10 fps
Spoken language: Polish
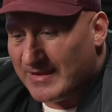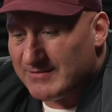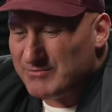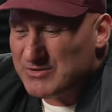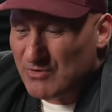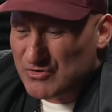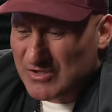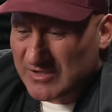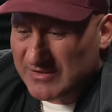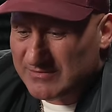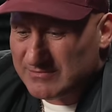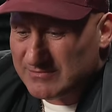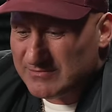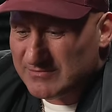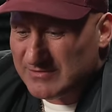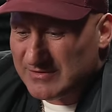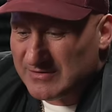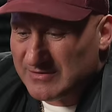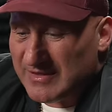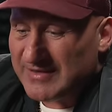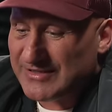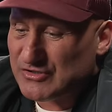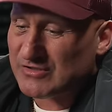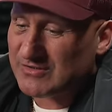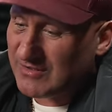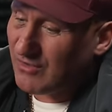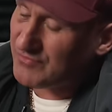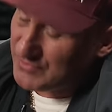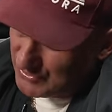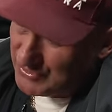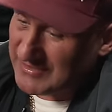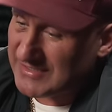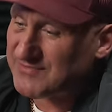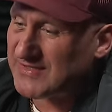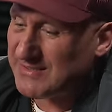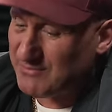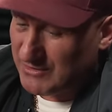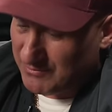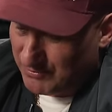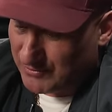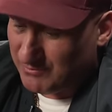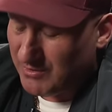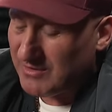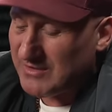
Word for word: być może znaczy, o widzisz, no i teraz wracamy do punktu, bo,